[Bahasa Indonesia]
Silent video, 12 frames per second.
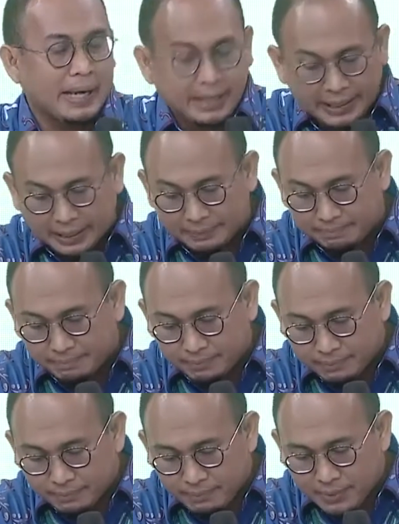yang ada.
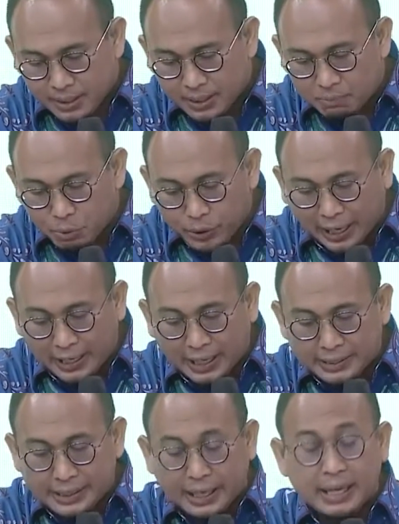Bukan
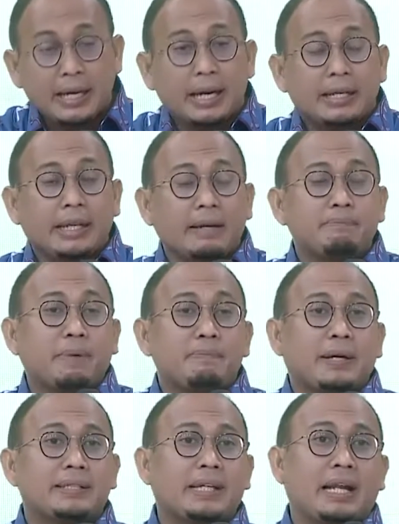hanya, dan
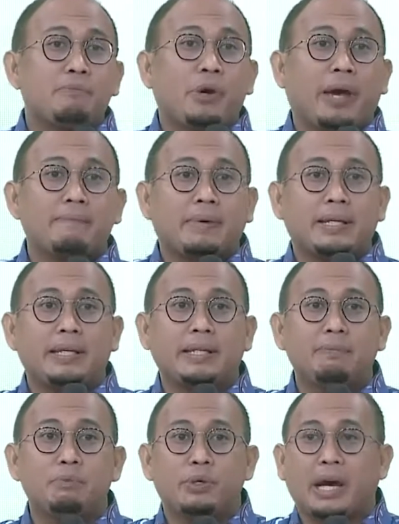permasalahan BUMN ini
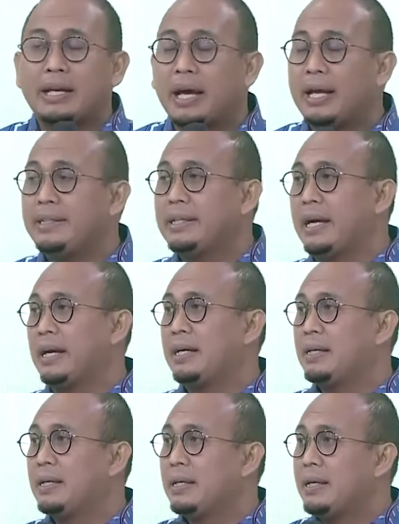bukan hanya
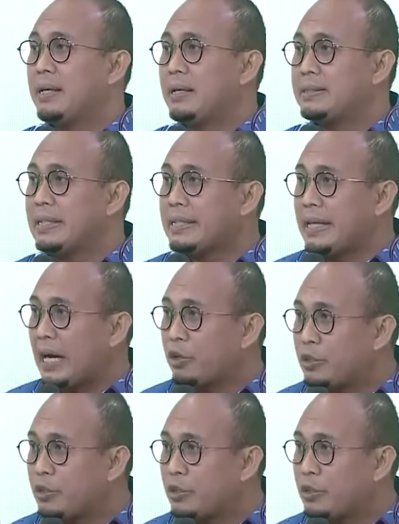sengkarut